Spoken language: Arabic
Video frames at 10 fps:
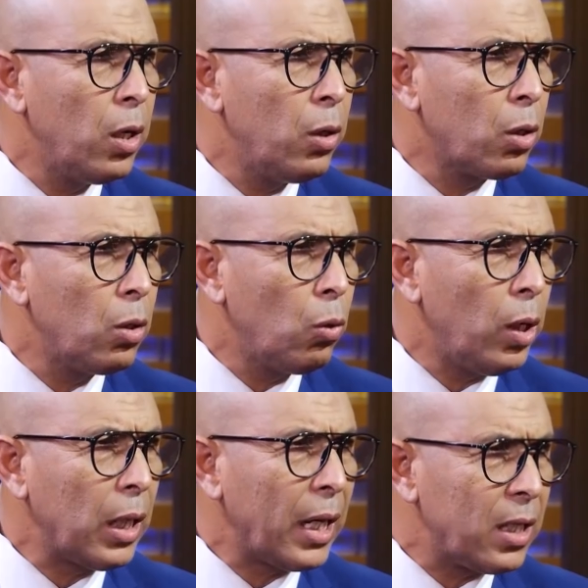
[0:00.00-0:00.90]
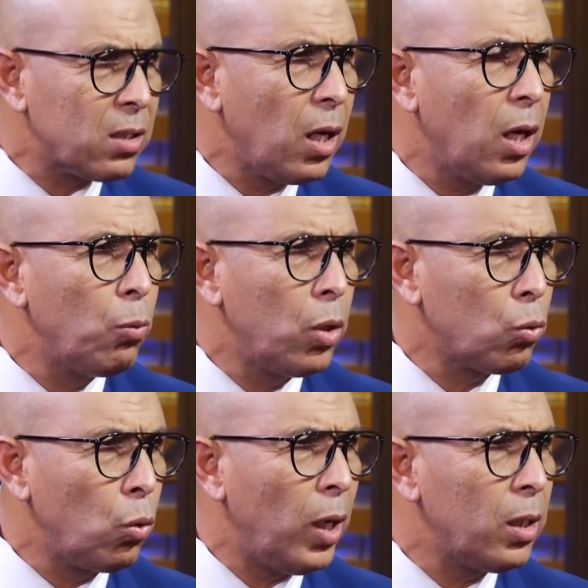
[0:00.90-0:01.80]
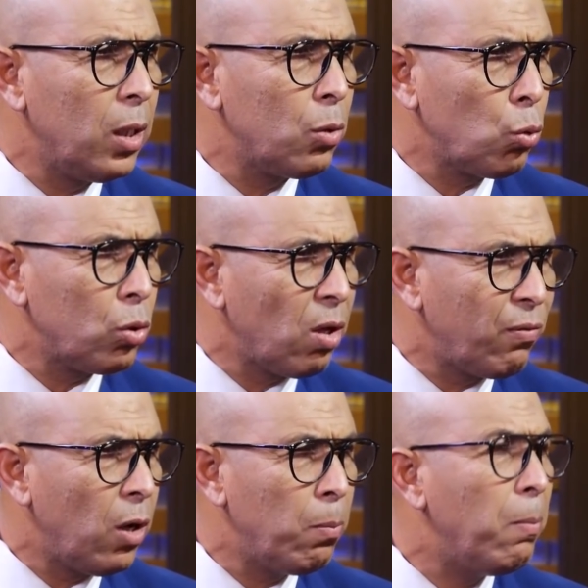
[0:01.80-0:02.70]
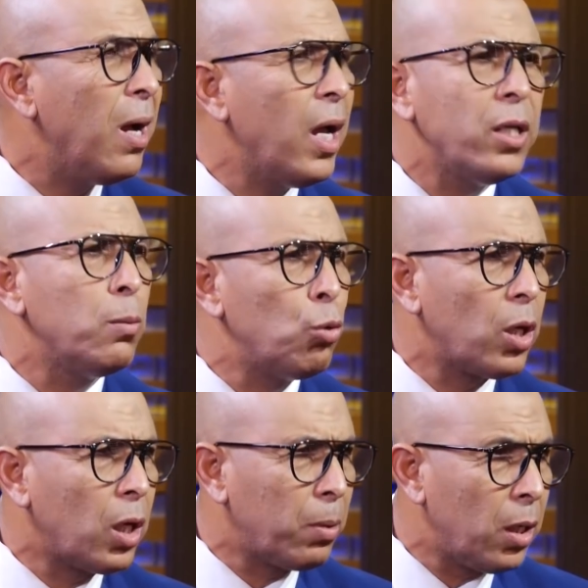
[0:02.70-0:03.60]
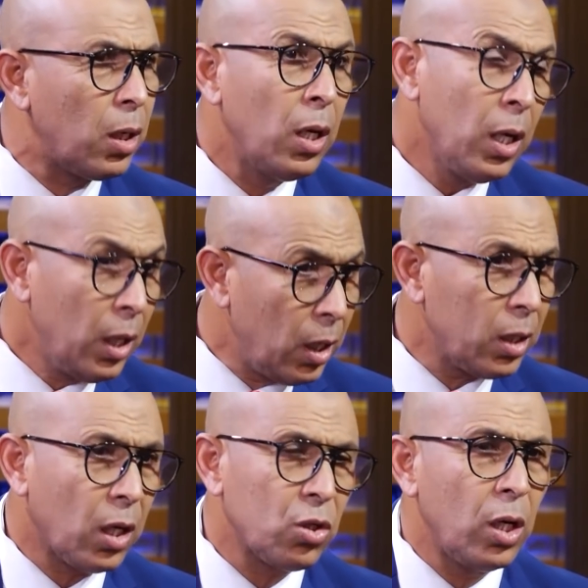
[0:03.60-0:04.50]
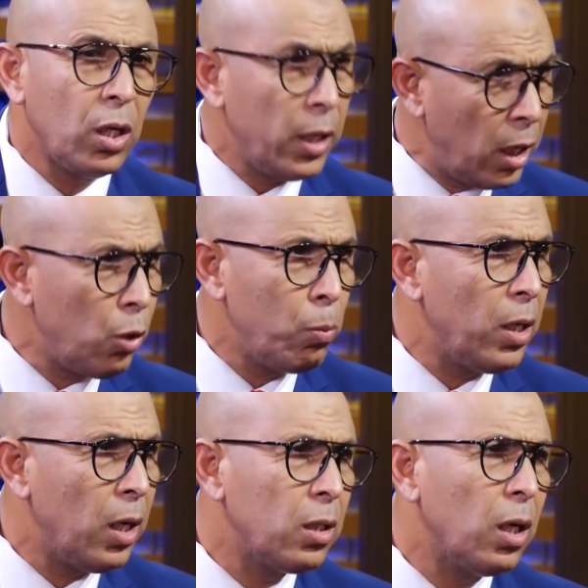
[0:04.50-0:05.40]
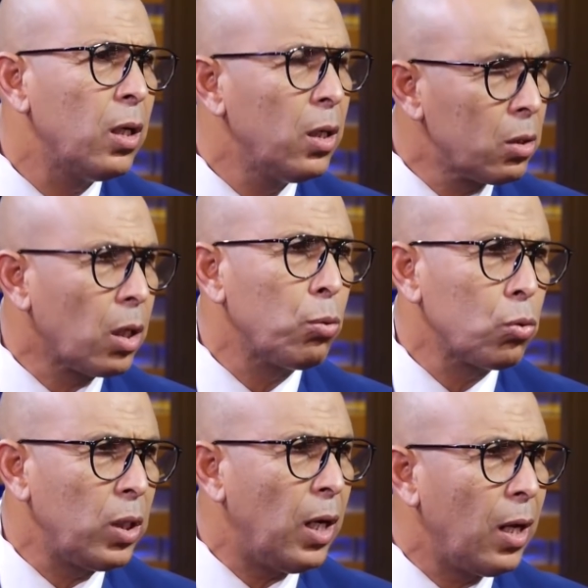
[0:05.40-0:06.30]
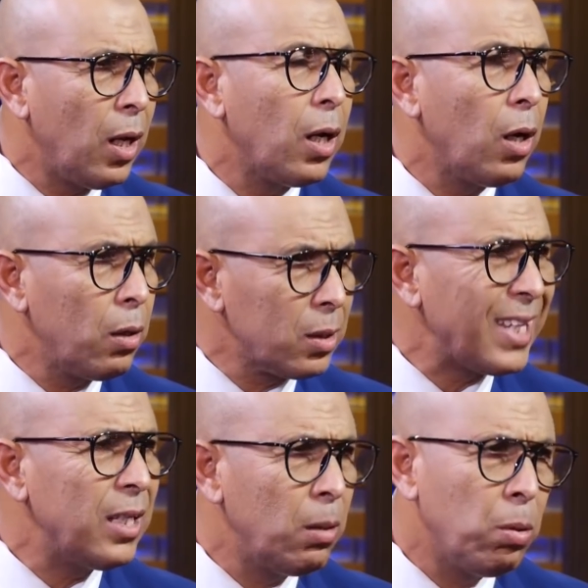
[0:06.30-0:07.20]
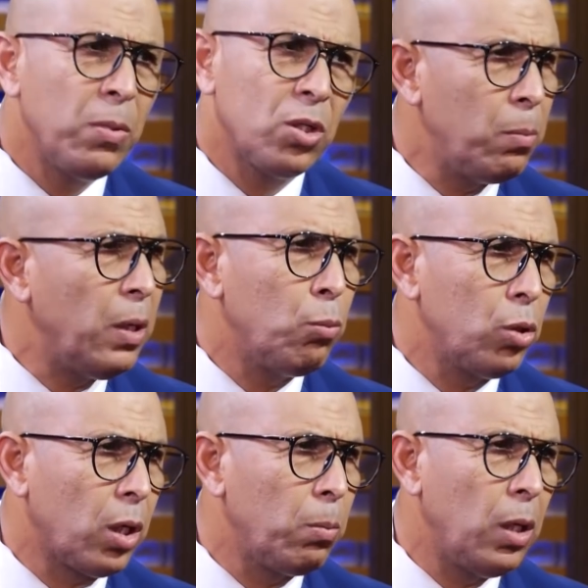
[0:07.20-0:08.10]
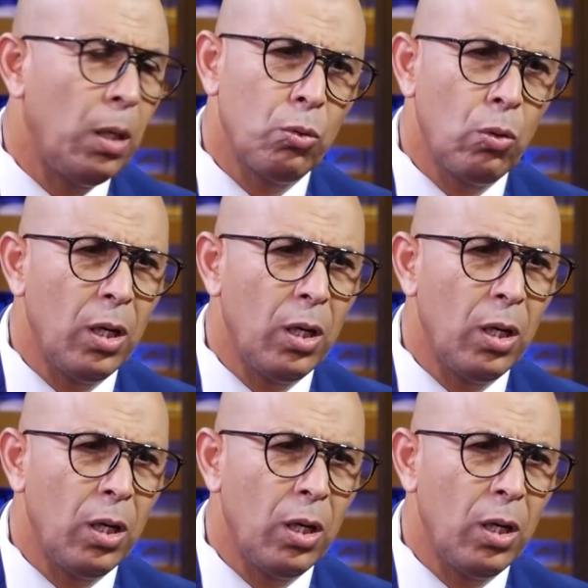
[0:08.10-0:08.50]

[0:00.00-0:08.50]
هناك واحد الخصام ولا تكون واحد سوء تفاهم مع اي مدرب كان الى درجه انه الى يومنا هذا تربطني علاقه طيبه مع جميع المدربين الحمد لله